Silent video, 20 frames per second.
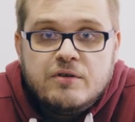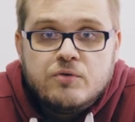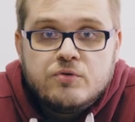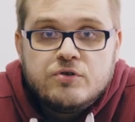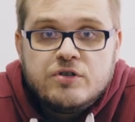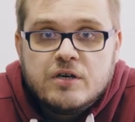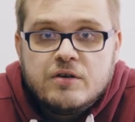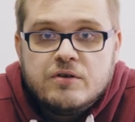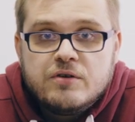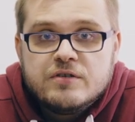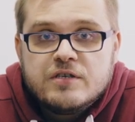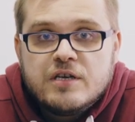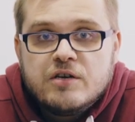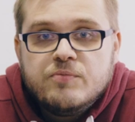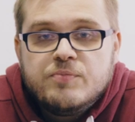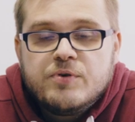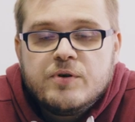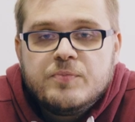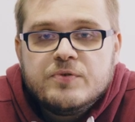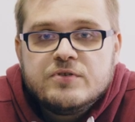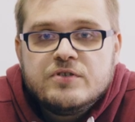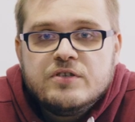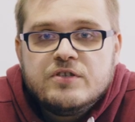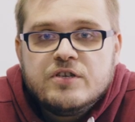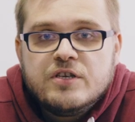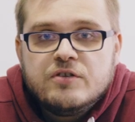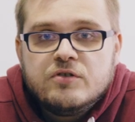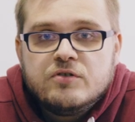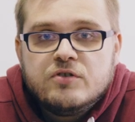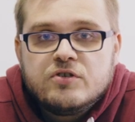różnego rodzaju
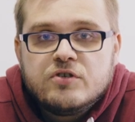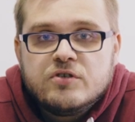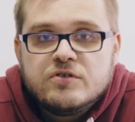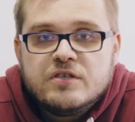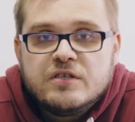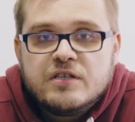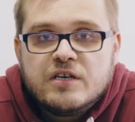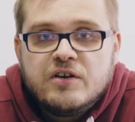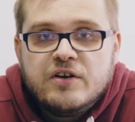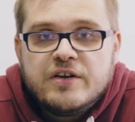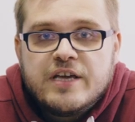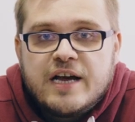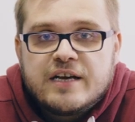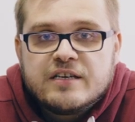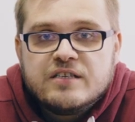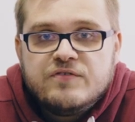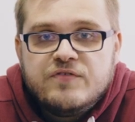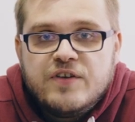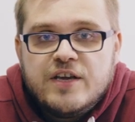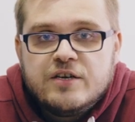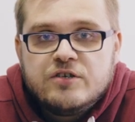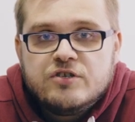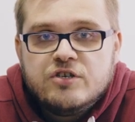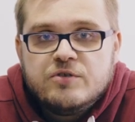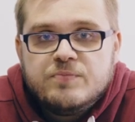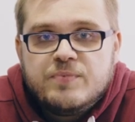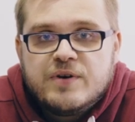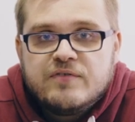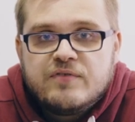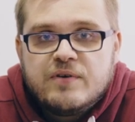propozycje dotyczące tego, jak
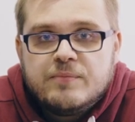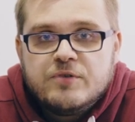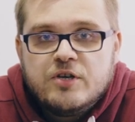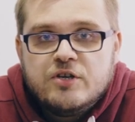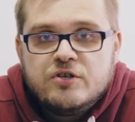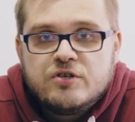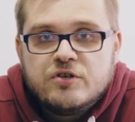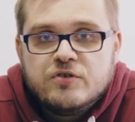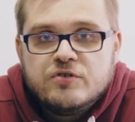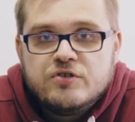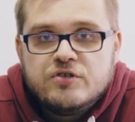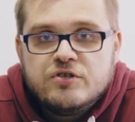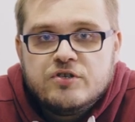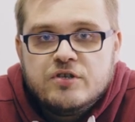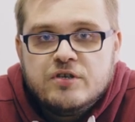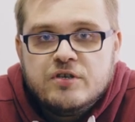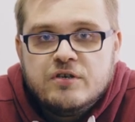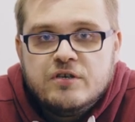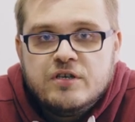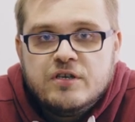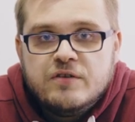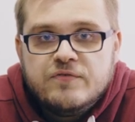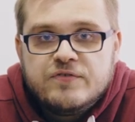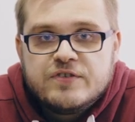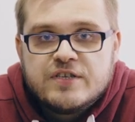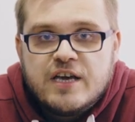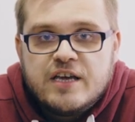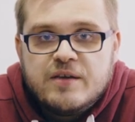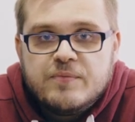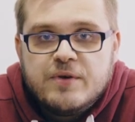zwiększyć prawa mniejszości w
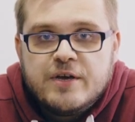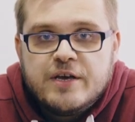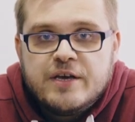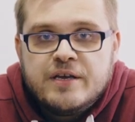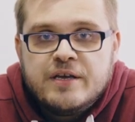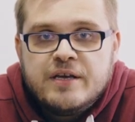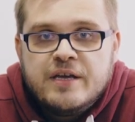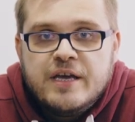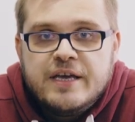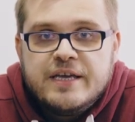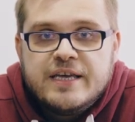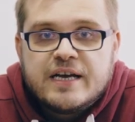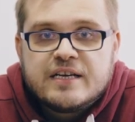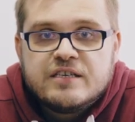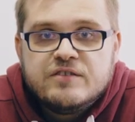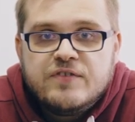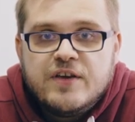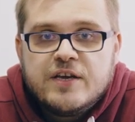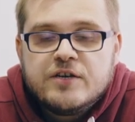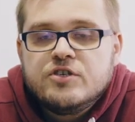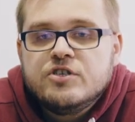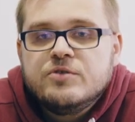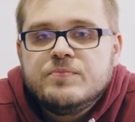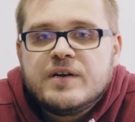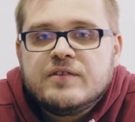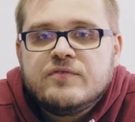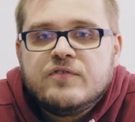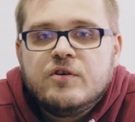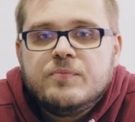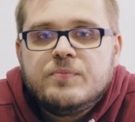Sejmie, jak zwiększyć
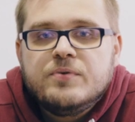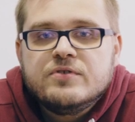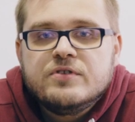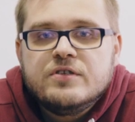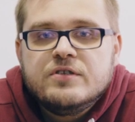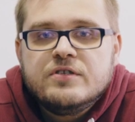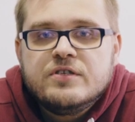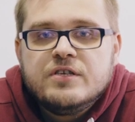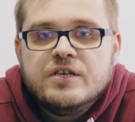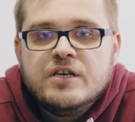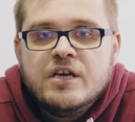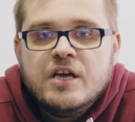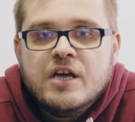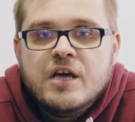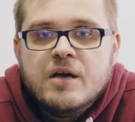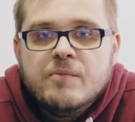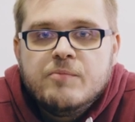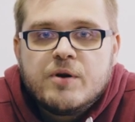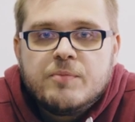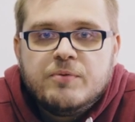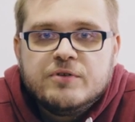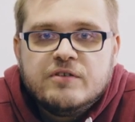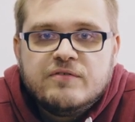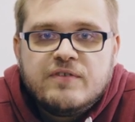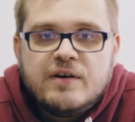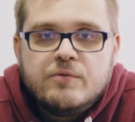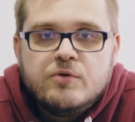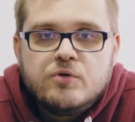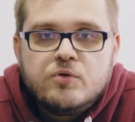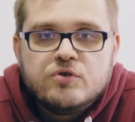prawa opozycji,
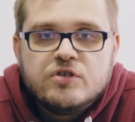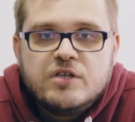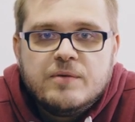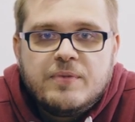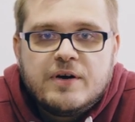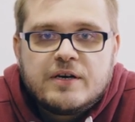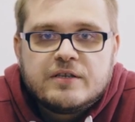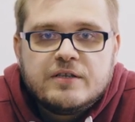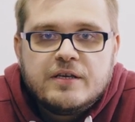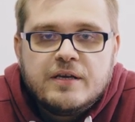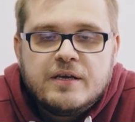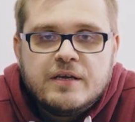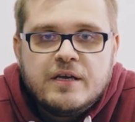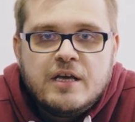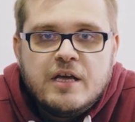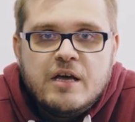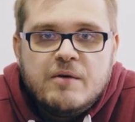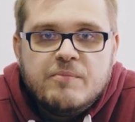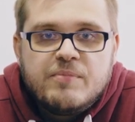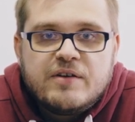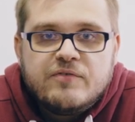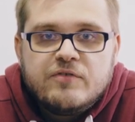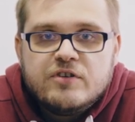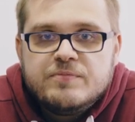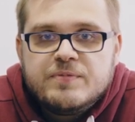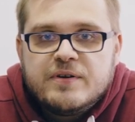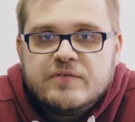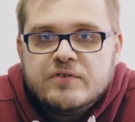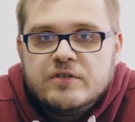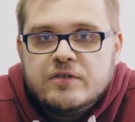proponowały różne partie. Prawo
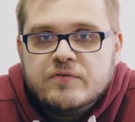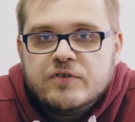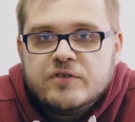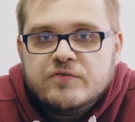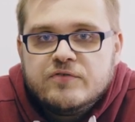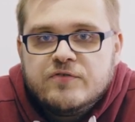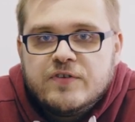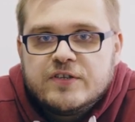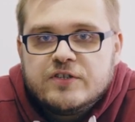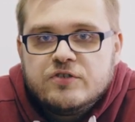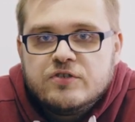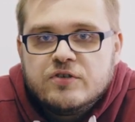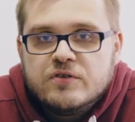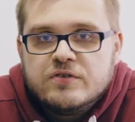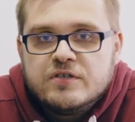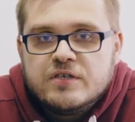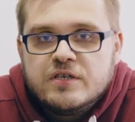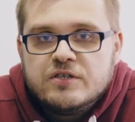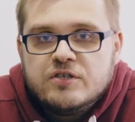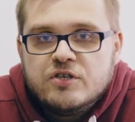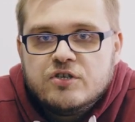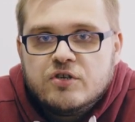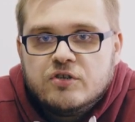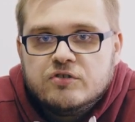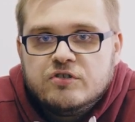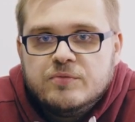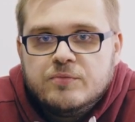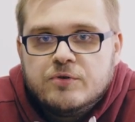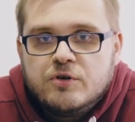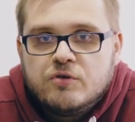i Sprawiedliwość w
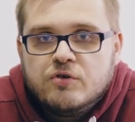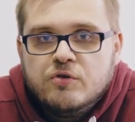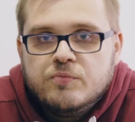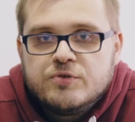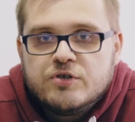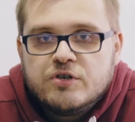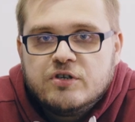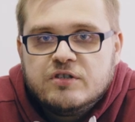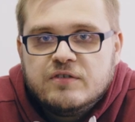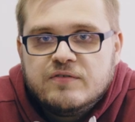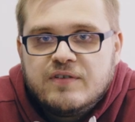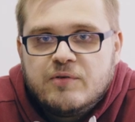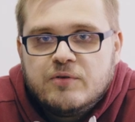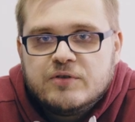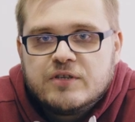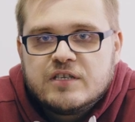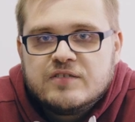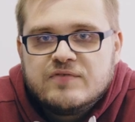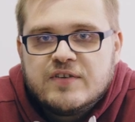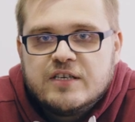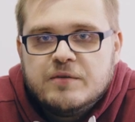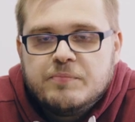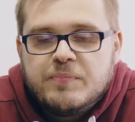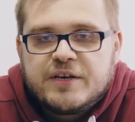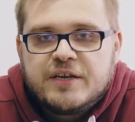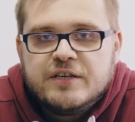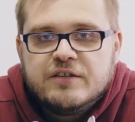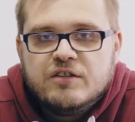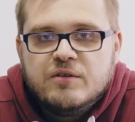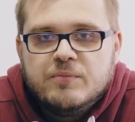2010 roku przygotowało tzw. Tak
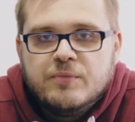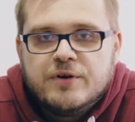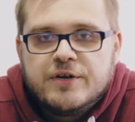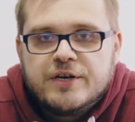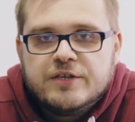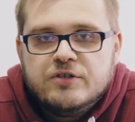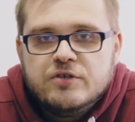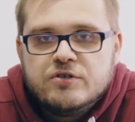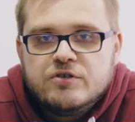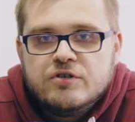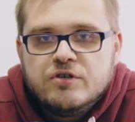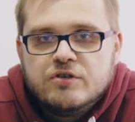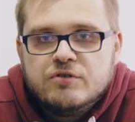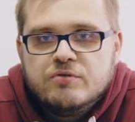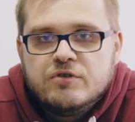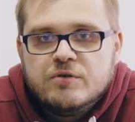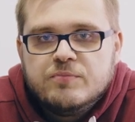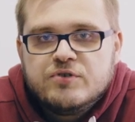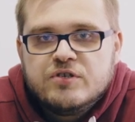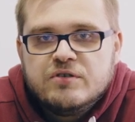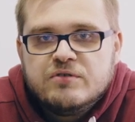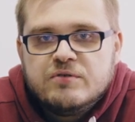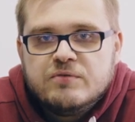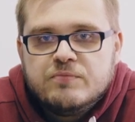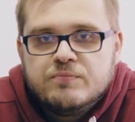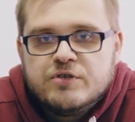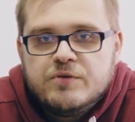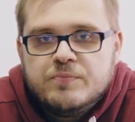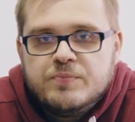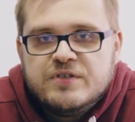pakiet demokratyczny, który przy,
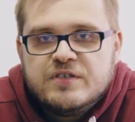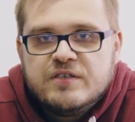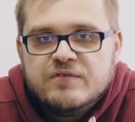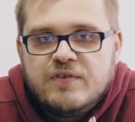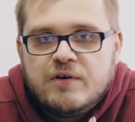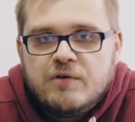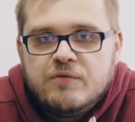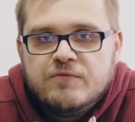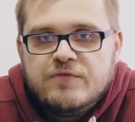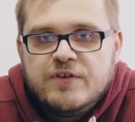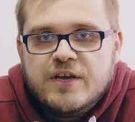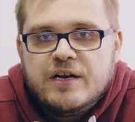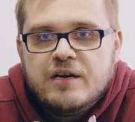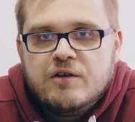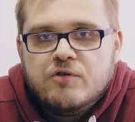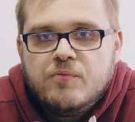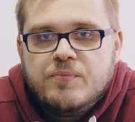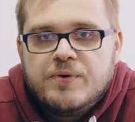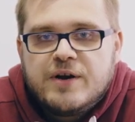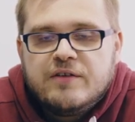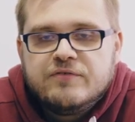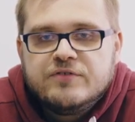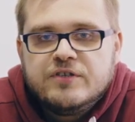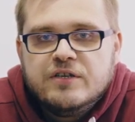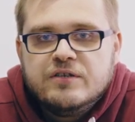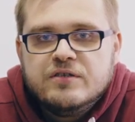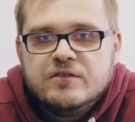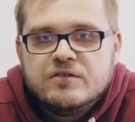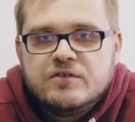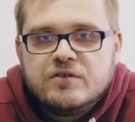przypisywał wiele
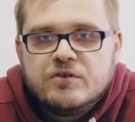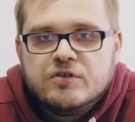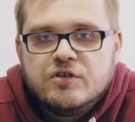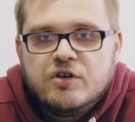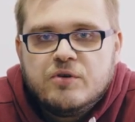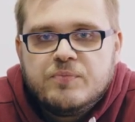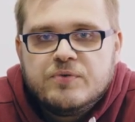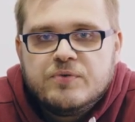uprawnień stronie